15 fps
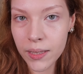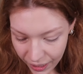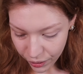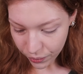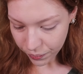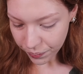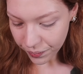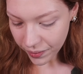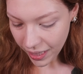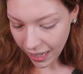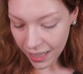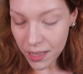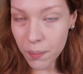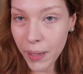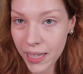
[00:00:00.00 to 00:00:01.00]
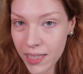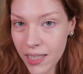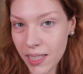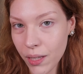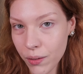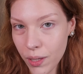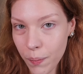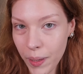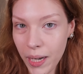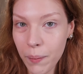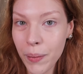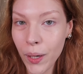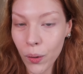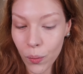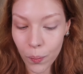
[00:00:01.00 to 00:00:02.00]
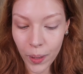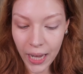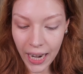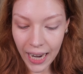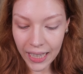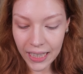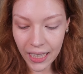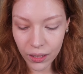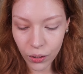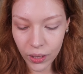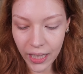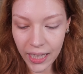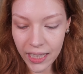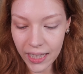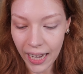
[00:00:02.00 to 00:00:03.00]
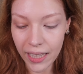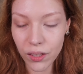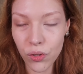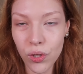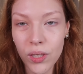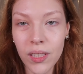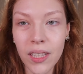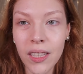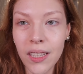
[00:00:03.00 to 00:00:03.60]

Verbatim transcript: Então, as bases que eu separei para comparar aqui é a tonalidade.